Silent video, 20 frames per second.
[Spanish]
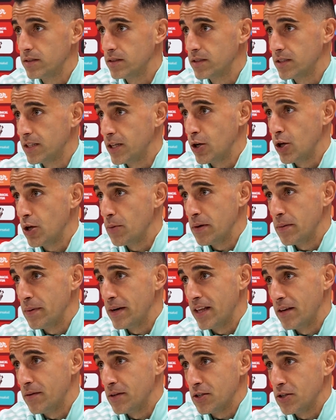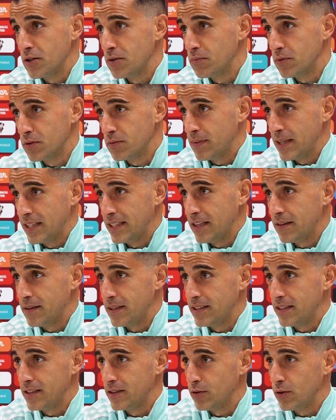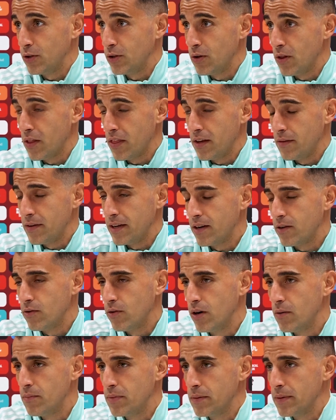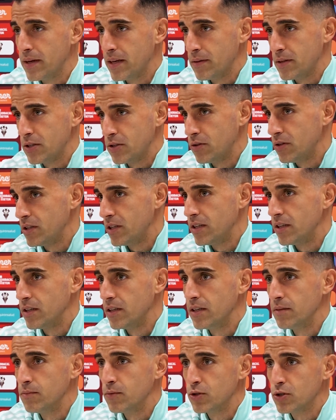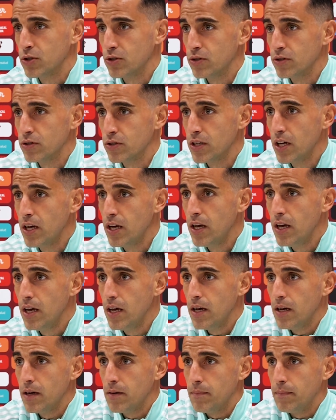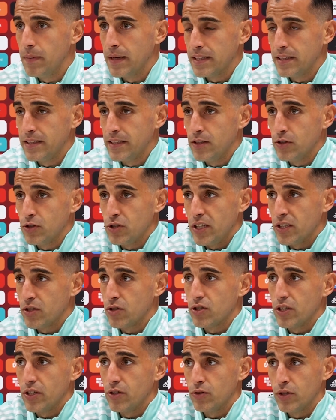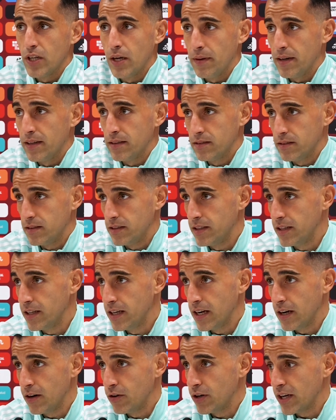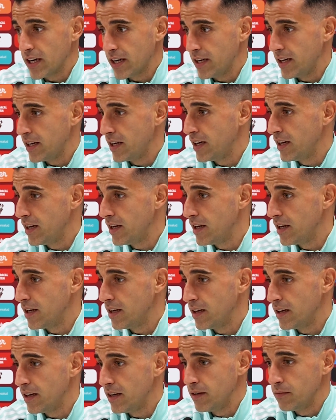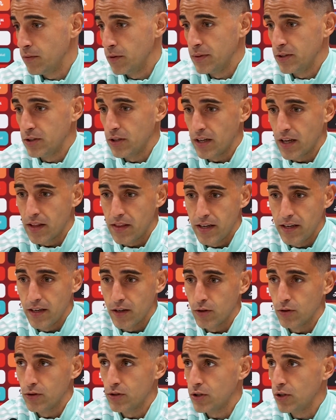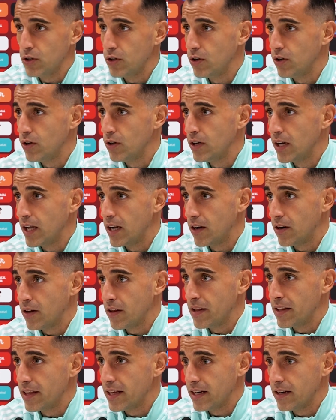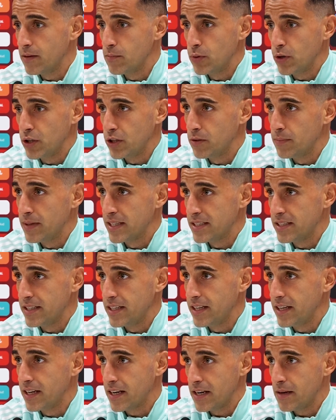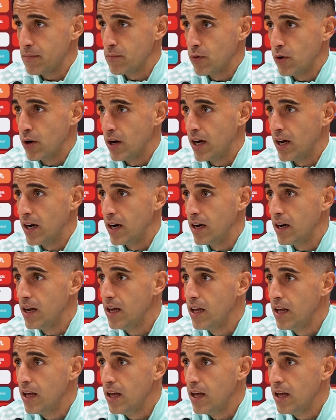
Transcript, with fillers: si no de primera división, pues prácticamente todo el 11 había jugado en primera división y, muchos partidos y eso se notaba eh, a la hora que el momento en que hacían el control a la hora de darle un poquito más de ritmo al,